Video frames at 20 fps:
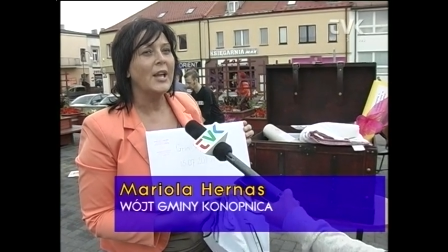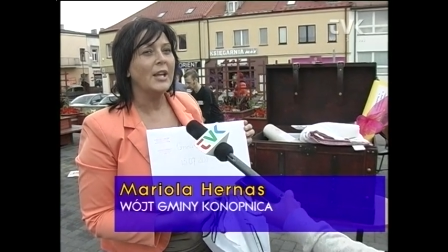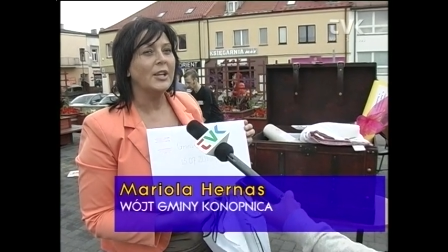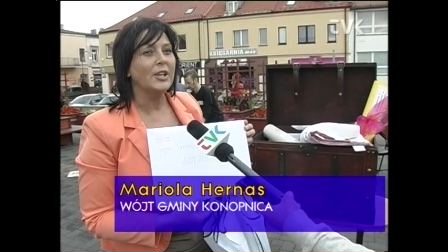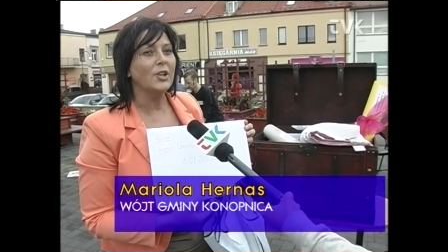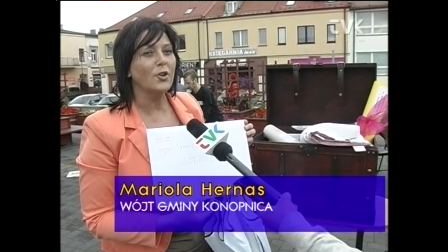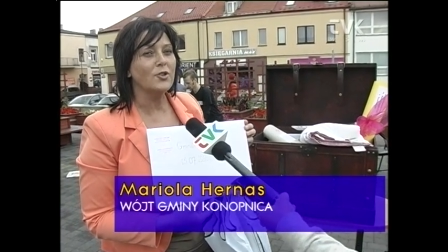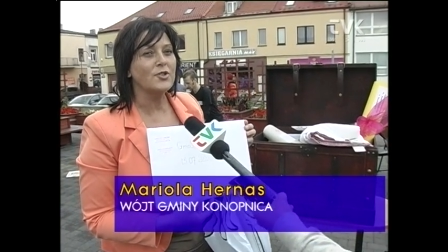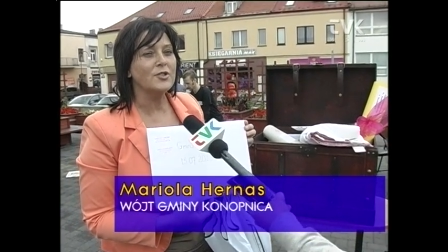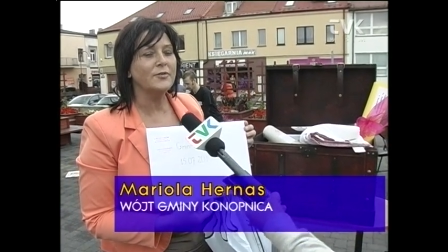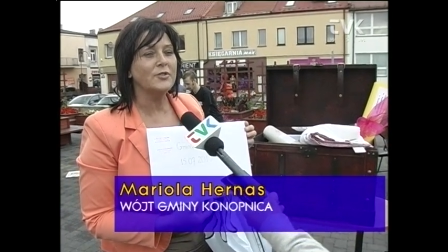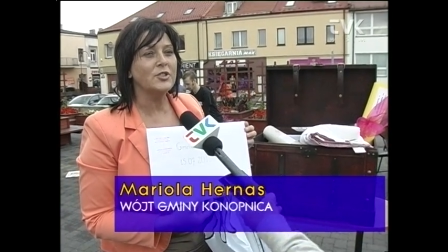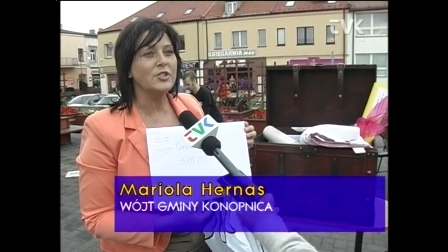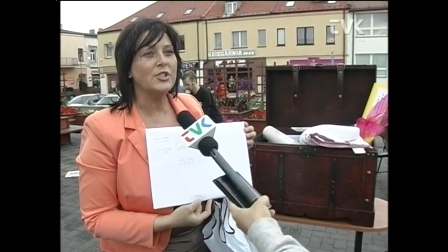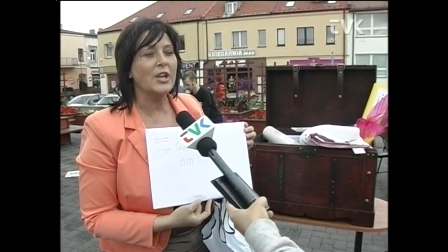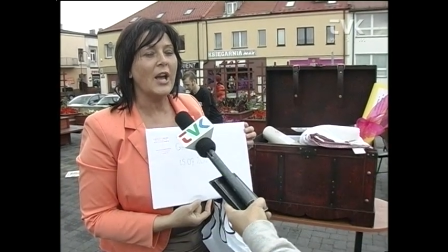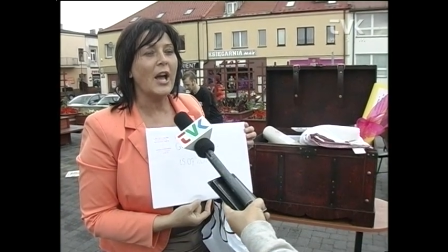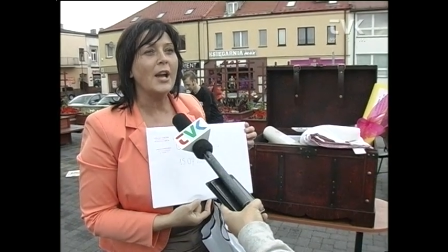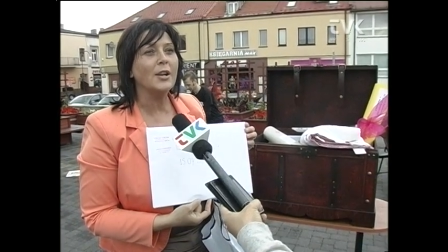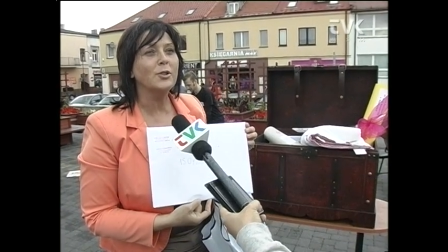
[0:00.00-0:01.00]
i
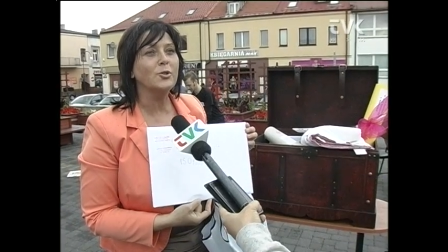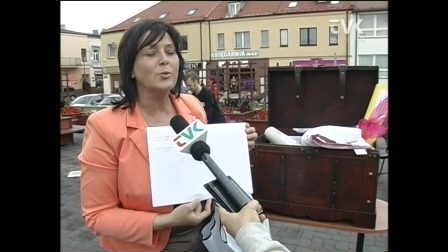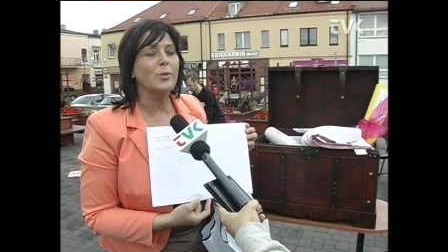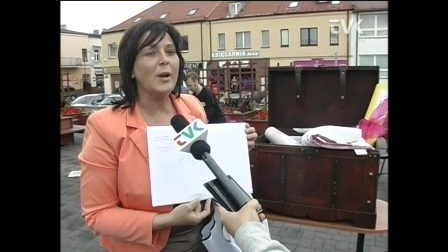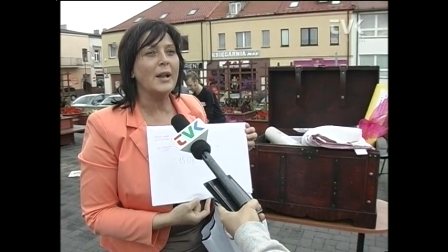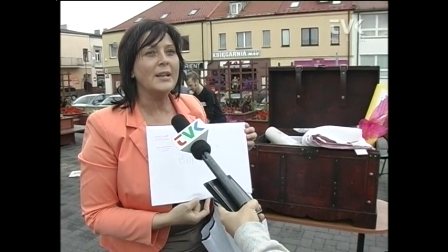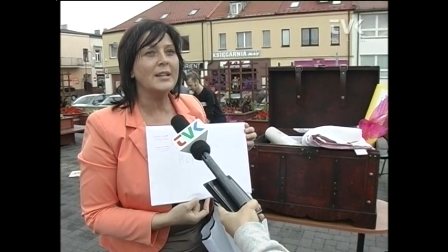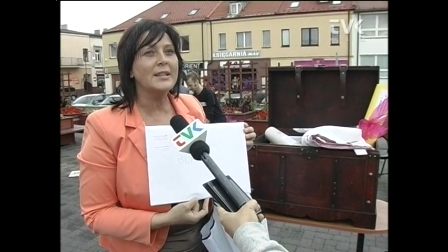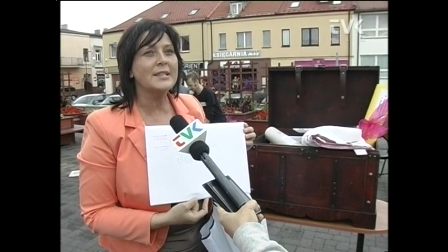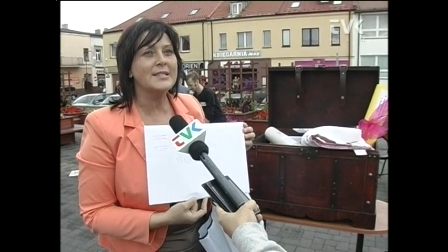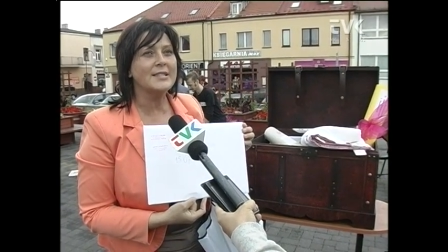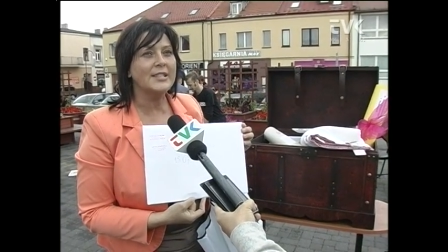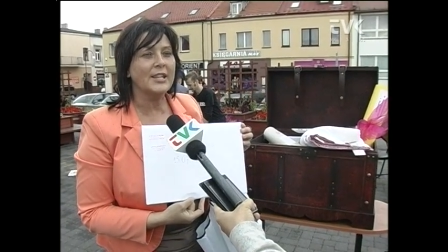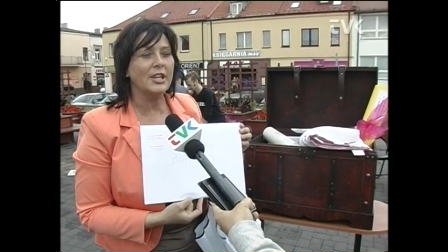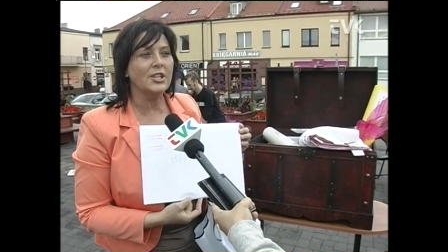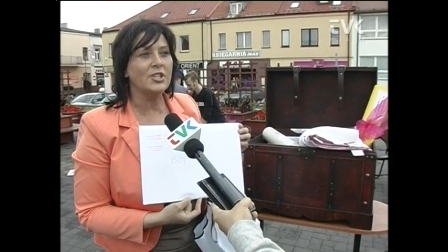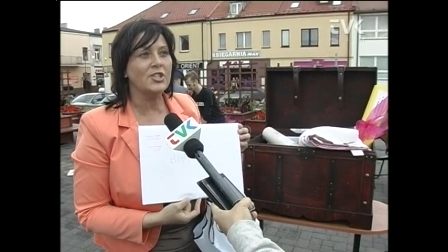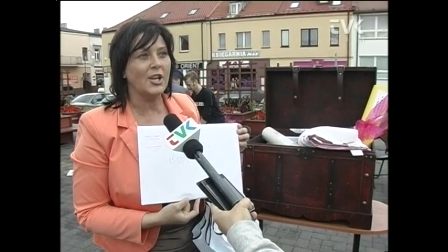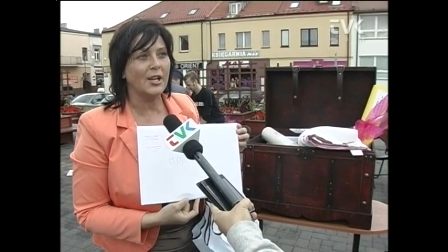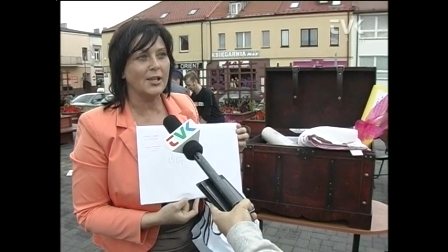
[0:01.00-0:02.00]
oczywiście aktualne
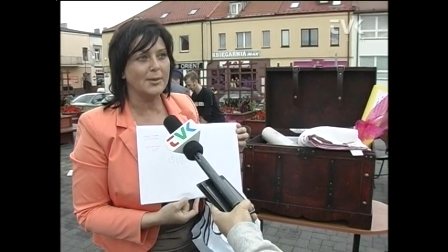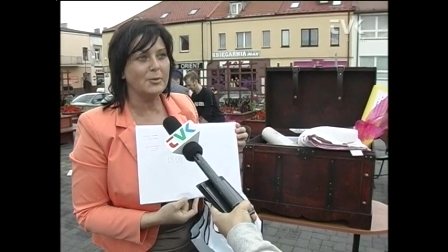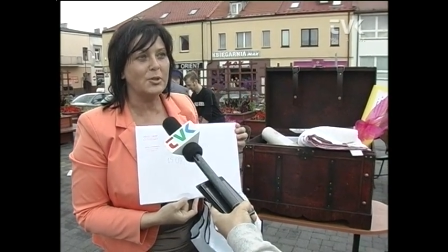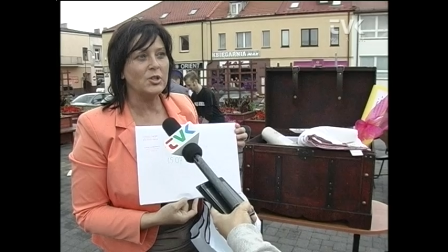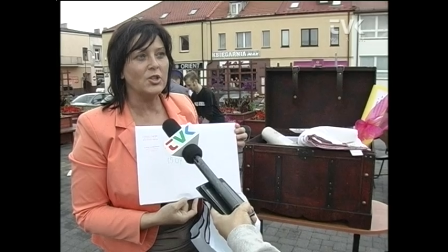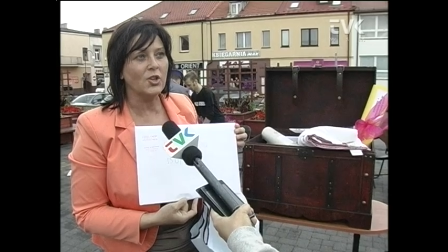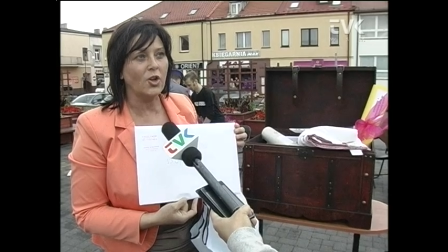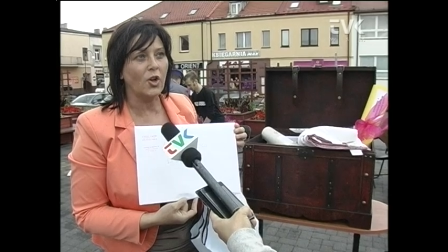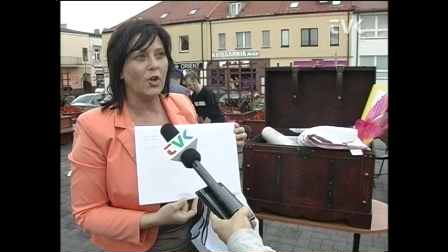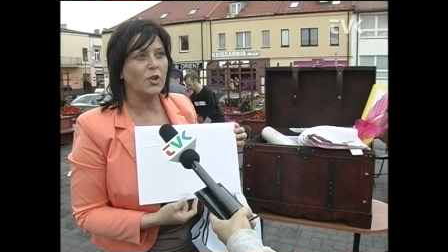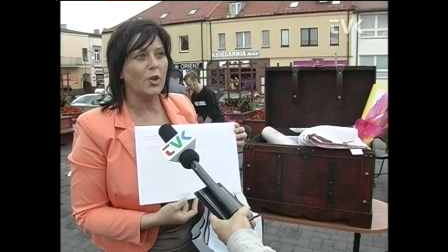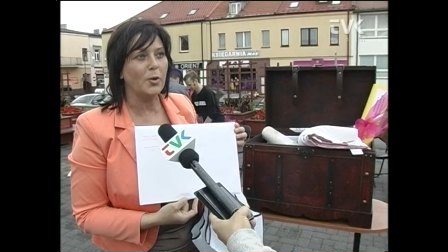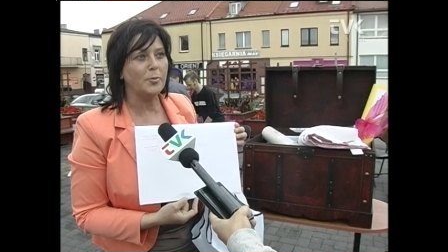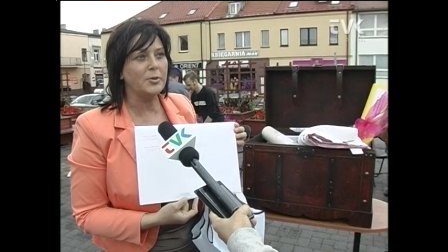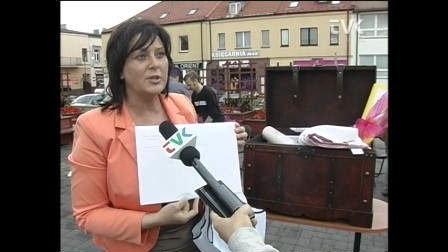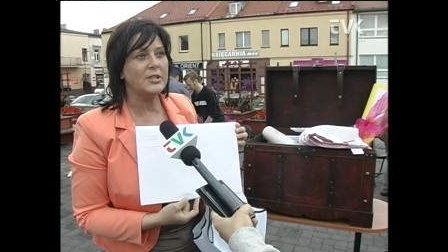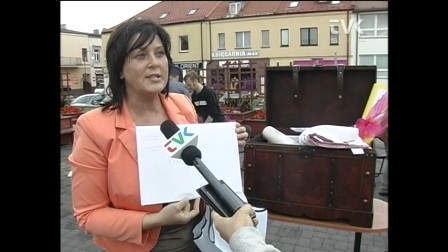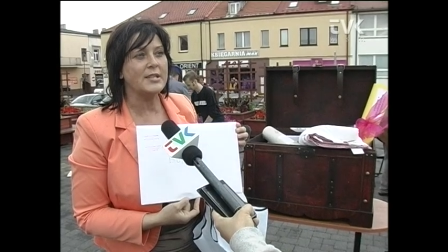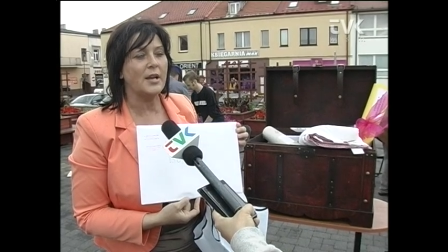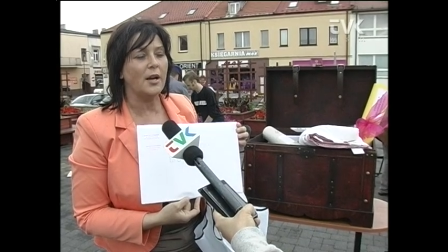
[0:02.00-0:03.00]
zdjęcia gminy
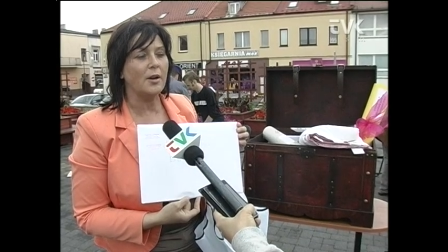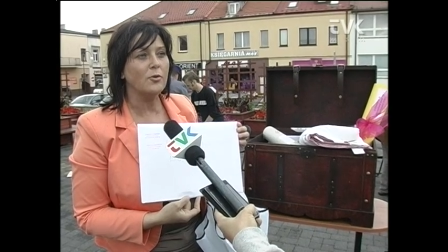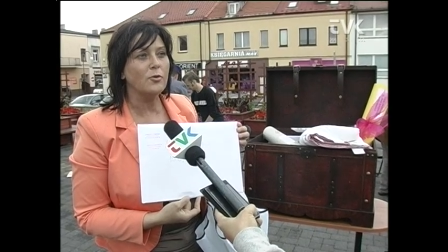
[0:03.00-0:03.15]
Konopnica.